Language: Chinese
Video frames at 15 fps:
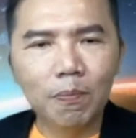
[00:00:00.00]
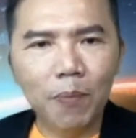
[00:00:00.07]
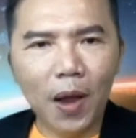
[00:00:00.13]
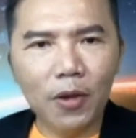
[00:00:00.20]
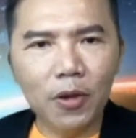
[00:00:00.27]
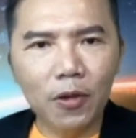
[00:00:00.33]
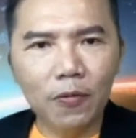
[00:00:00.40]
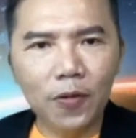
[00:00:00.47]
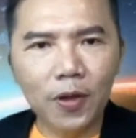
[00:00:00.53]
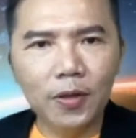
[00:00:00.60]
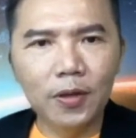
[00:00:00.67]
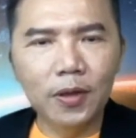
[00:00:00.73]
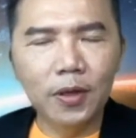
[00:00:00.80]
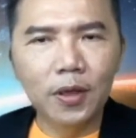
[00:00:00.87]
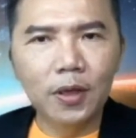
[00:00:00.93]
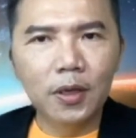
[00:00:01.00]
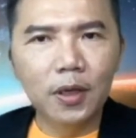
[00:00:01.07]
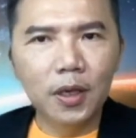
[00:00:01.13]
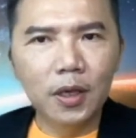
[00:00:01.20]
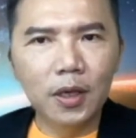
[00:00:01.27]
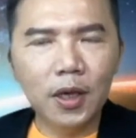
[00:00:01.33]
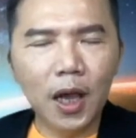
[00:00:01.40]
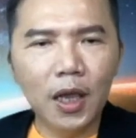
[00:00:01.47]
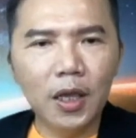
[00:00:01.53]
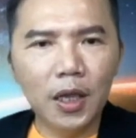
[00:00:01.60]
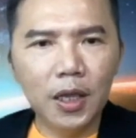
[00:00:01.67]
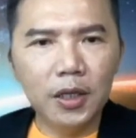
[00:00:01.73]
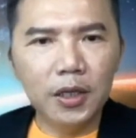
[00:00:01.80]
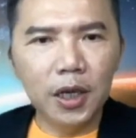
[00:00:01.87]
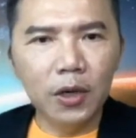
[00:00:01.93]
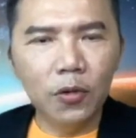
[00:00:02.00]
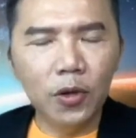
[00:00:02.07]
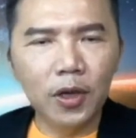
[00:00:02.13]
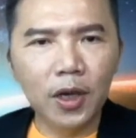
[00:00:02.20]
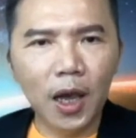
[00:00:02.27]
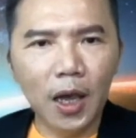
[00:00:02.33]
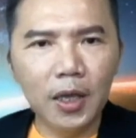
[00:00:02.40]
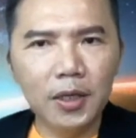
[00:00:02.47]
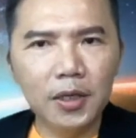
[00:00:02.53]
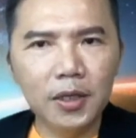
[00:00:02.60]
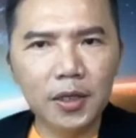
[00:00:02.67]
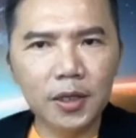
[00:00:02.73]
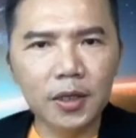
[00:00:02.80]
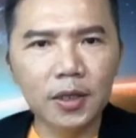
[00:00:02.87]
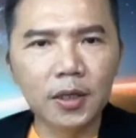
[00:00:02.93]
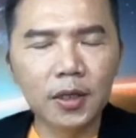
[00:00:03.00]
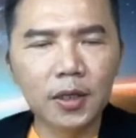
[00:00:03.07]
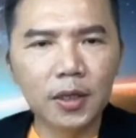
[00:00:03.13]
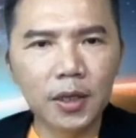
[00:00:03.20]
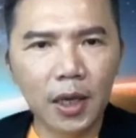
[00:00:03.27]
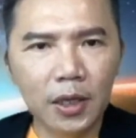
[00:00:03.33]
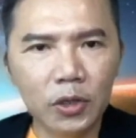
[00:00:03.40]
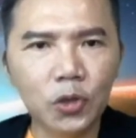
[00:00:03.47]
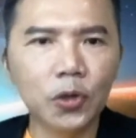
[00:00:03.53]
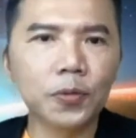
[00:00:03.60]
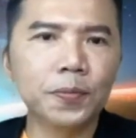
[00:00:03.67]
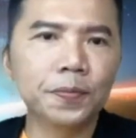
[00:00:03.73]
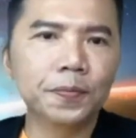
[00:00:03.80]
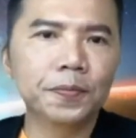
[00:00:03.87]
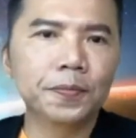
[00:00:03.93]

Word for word: 八月份应该疫情会开始严重，